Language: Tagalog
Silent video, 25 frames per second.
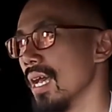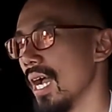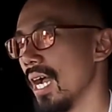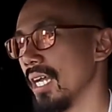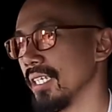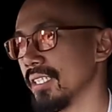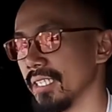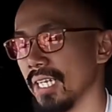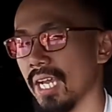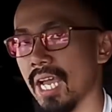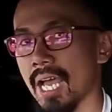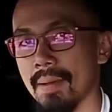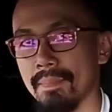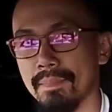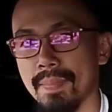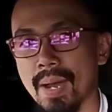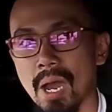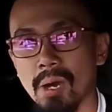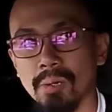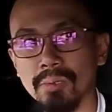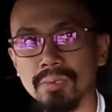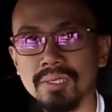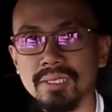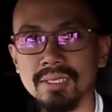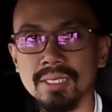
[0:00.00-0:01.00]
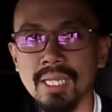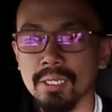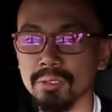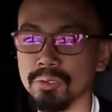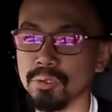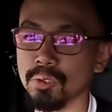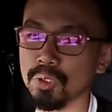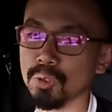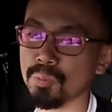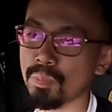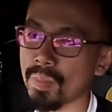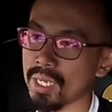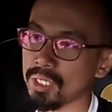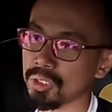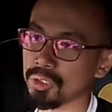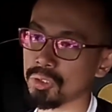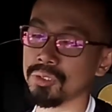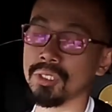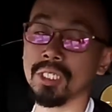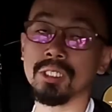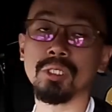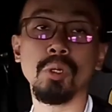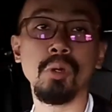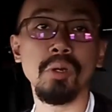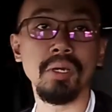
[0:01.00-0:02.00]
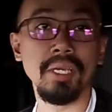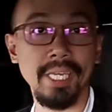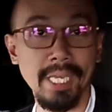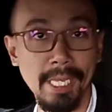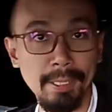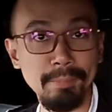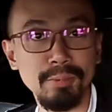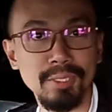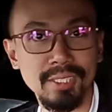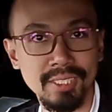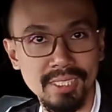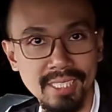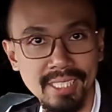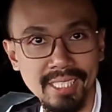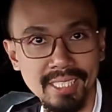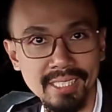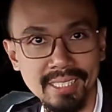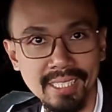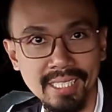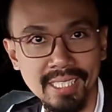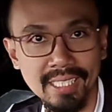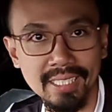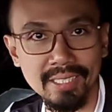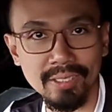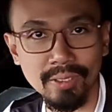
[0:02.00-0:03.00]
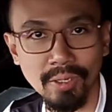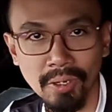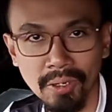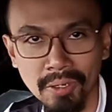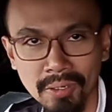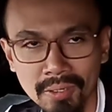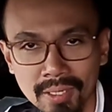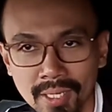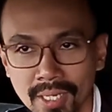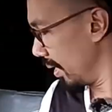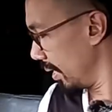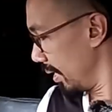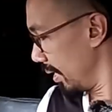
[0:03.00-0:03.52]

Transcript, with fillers: at saka bounce ng suspension nitong Ape City, no?